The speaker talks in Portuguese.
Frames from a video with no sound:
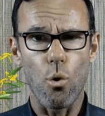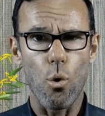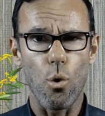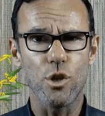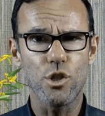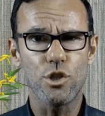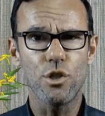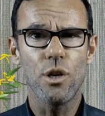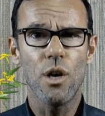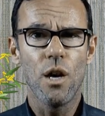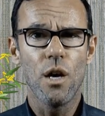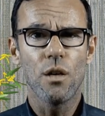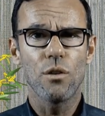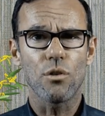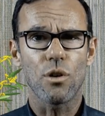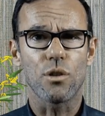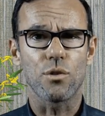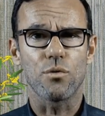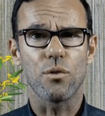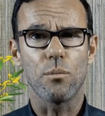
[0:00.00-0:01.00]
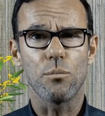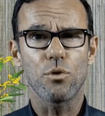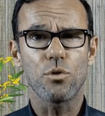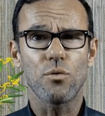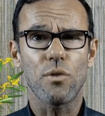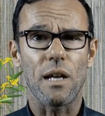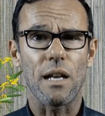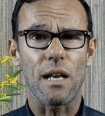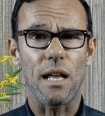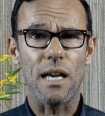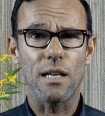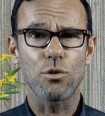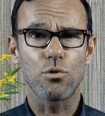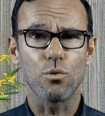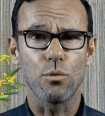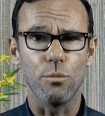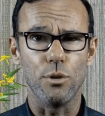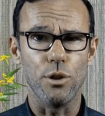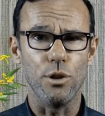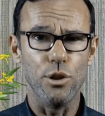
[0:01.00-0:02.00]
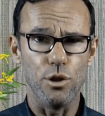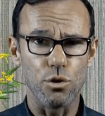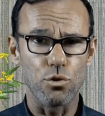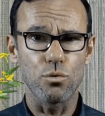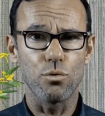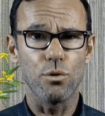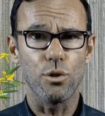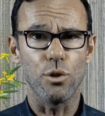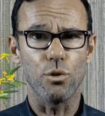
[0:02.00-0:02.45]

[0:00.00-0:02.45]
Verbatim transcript: Hoje nós vamos falar sobre isso.